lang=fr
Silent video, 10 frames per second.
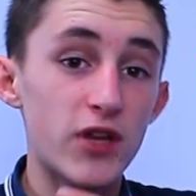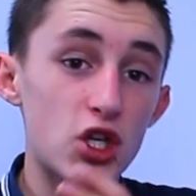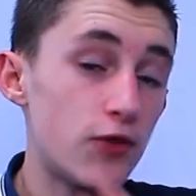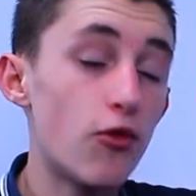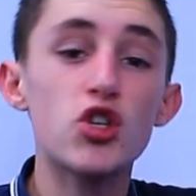
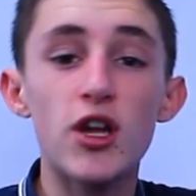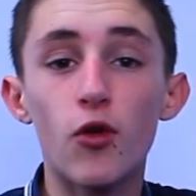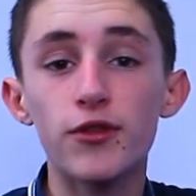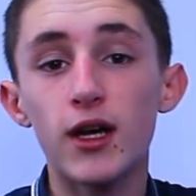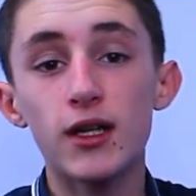Il faut que je les
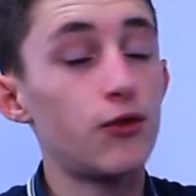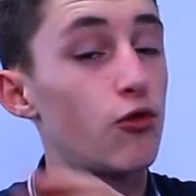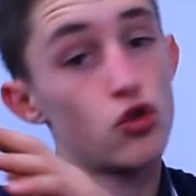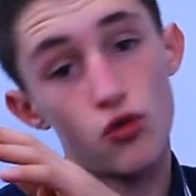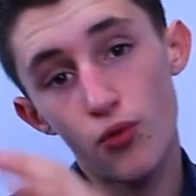contacte, il
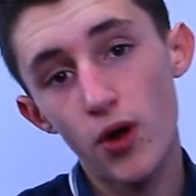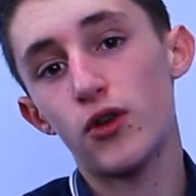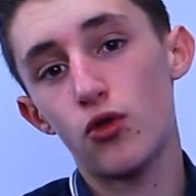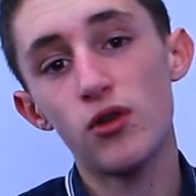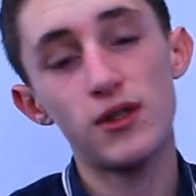faut que je vois
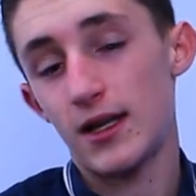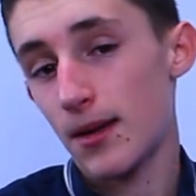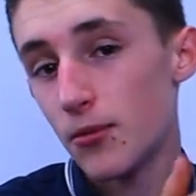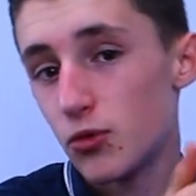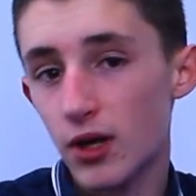avec eux, c'est
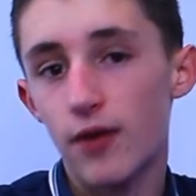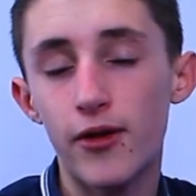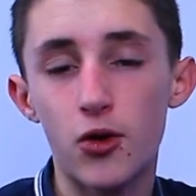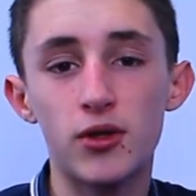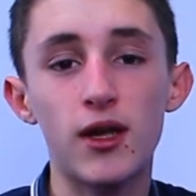quand même du travail
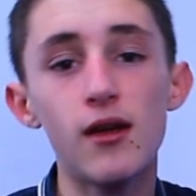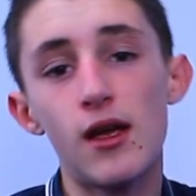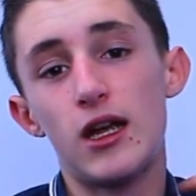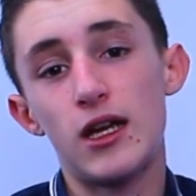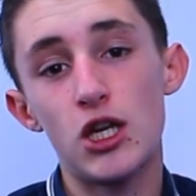à côté
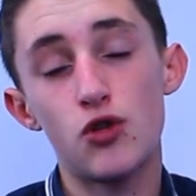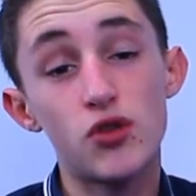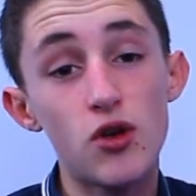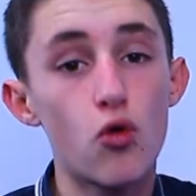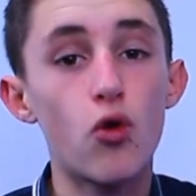et je vous
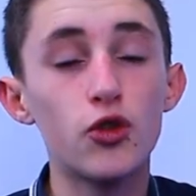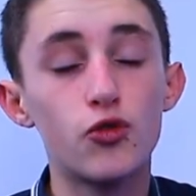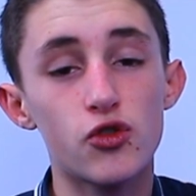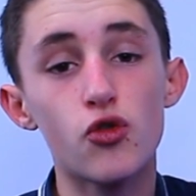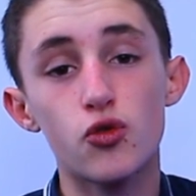tiens au courant de
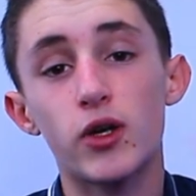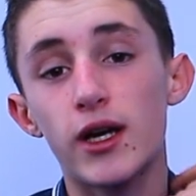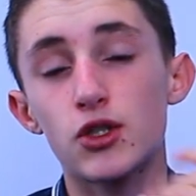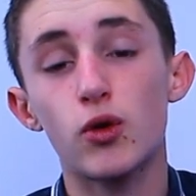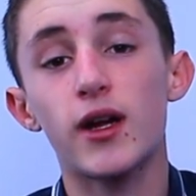toute façon
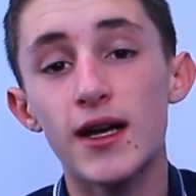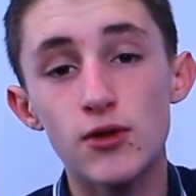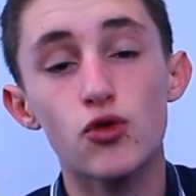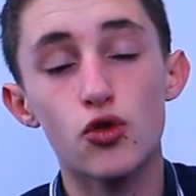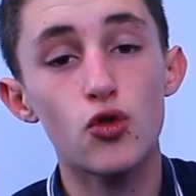sur, les
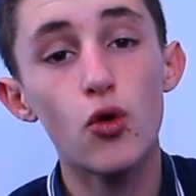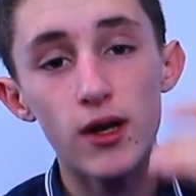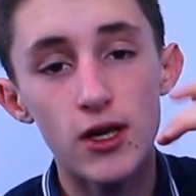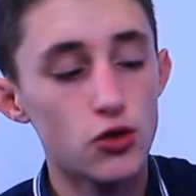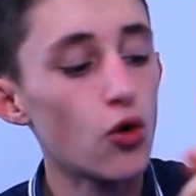réseaux
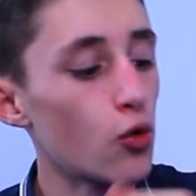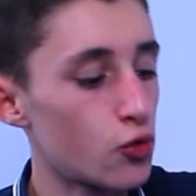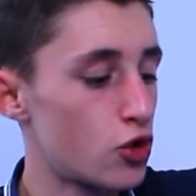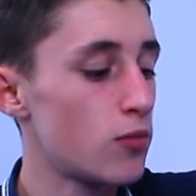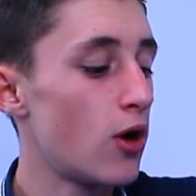sociaux et sur
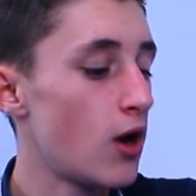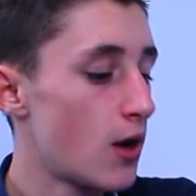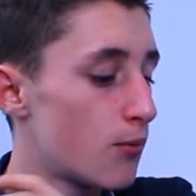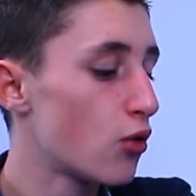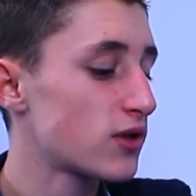YouTube
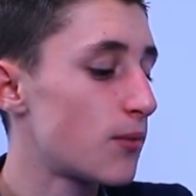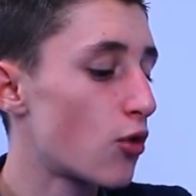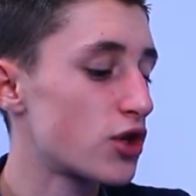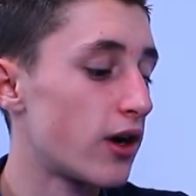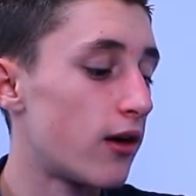pour ces
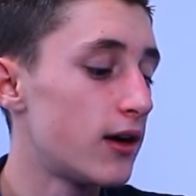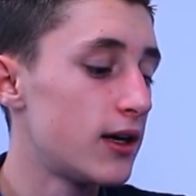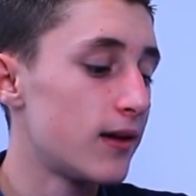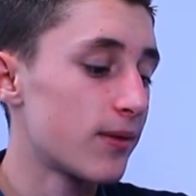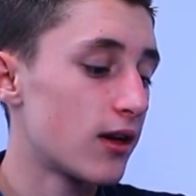projets là.
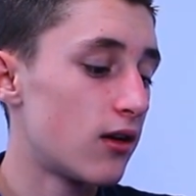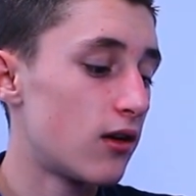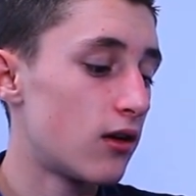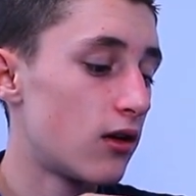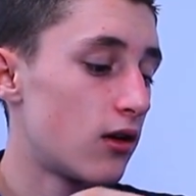
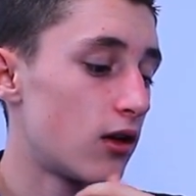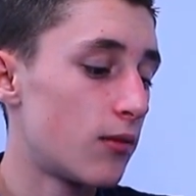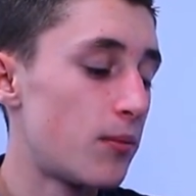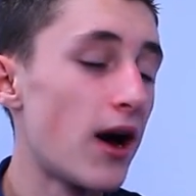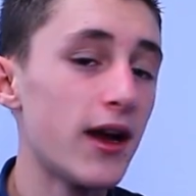Euh,
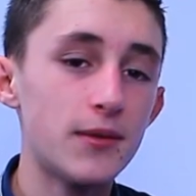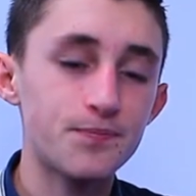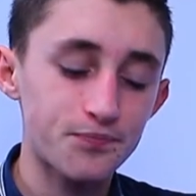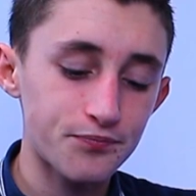pareil,